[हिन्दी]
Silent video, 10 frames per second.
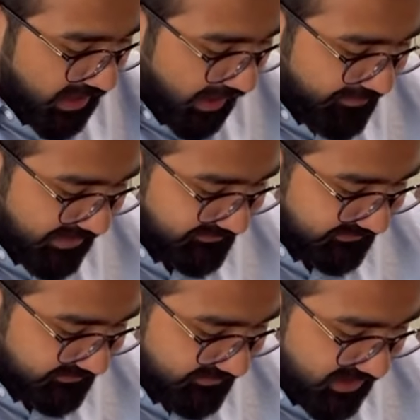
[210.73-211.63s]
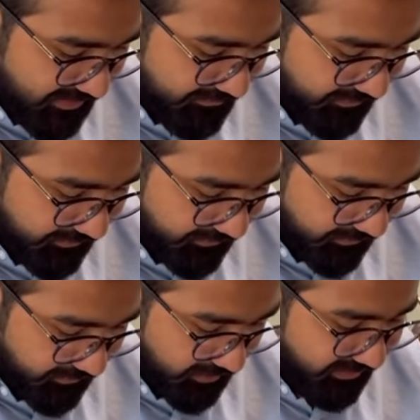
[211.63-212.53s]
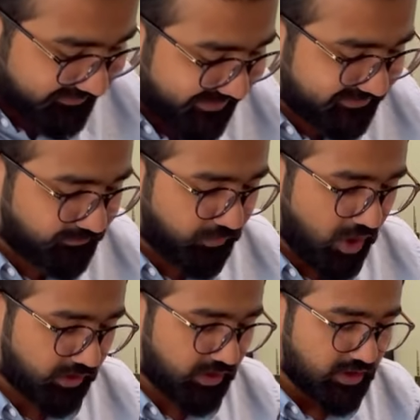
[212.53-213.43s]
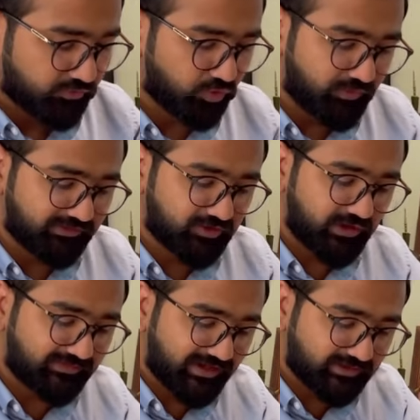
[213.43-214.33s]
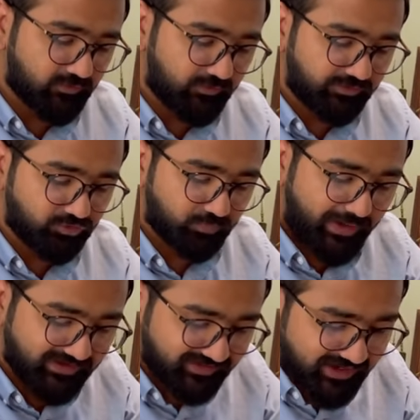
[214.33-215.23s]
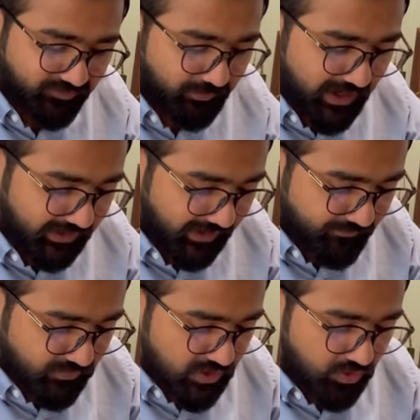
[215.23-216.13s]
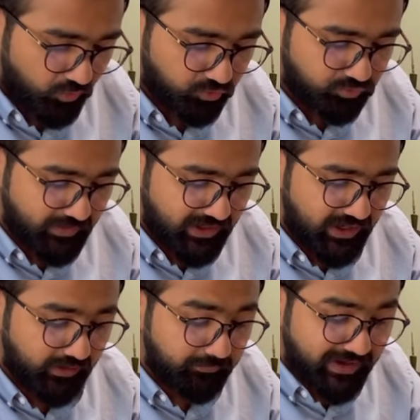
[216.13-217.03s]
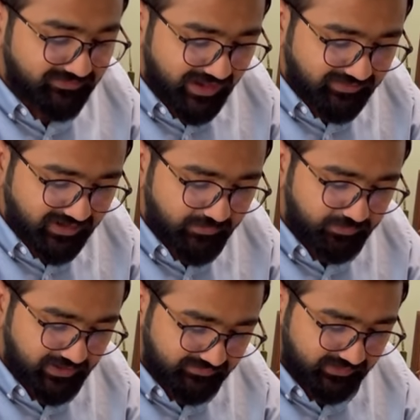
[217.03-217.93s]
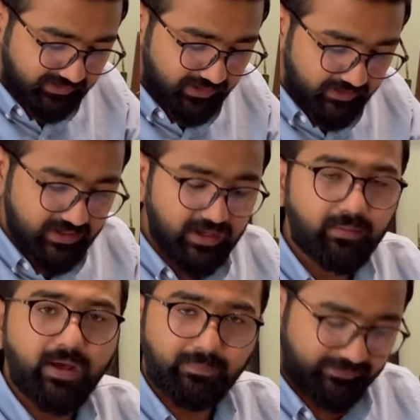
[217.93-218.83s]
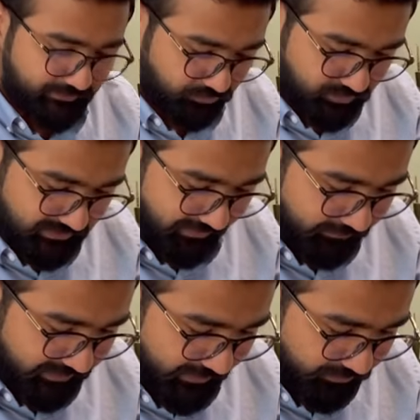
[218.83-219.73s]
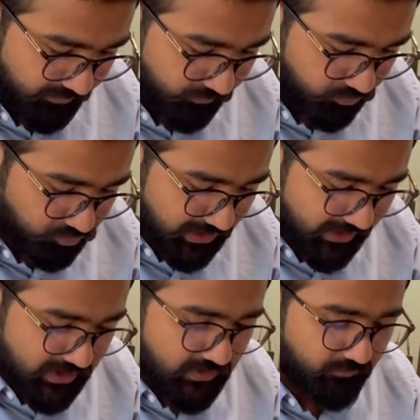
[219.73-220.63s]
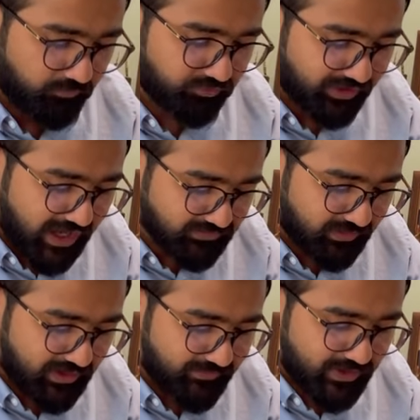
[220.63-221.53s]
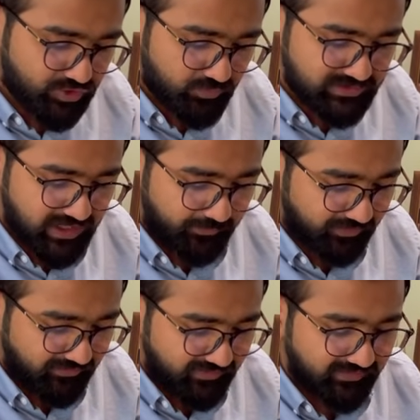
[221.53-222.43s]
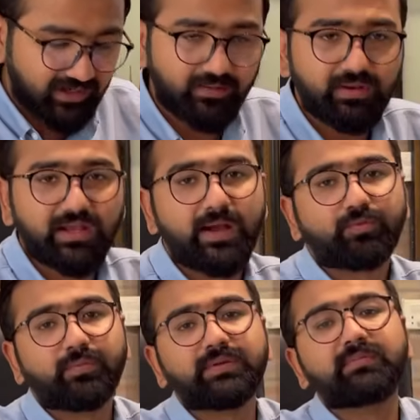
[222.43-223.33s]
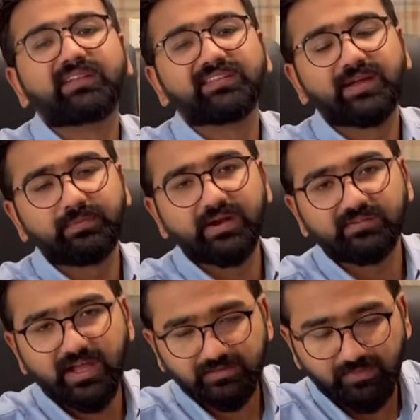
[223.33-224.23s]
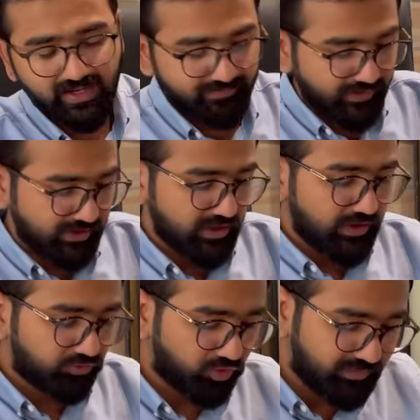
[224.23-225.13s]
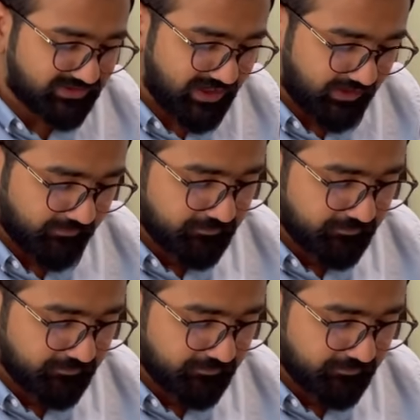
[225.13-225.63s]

अब आ जाते हैं जनाब एग्जेक्टिव ब्लॉक जो ओवरसीज एग्जेक्टिव ओवरसीज जो बाई चाइस प्लाट है उसमें बाई चाइस आप ले सकते हैं हमारे पास भी उसमें इन्वेस्टमेंट ऑप्शन मौजूद है वो सात मरला प्लाट चौबीस लाख पचानवे हज़ार का मिलेगा आपको अपनी मर्जी का प्लाट सात मरला प्लाट चौबीस लाख